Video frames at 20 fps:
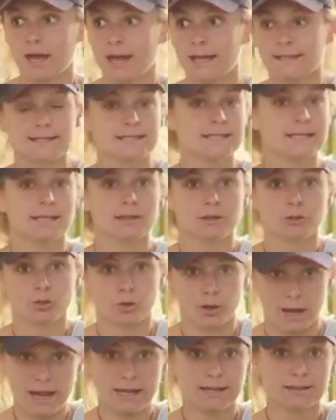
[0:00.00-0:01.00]
assez
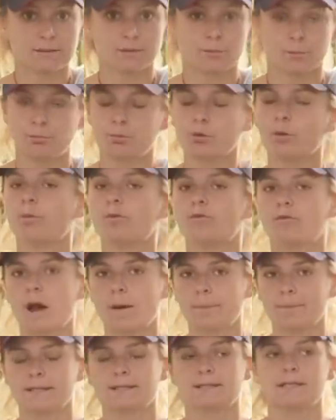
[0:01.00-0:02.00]
correct pour
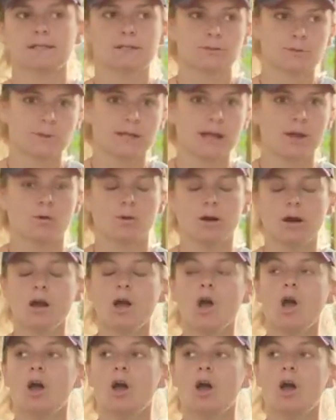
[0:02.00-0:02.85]
pouvoir passer ce galop 1.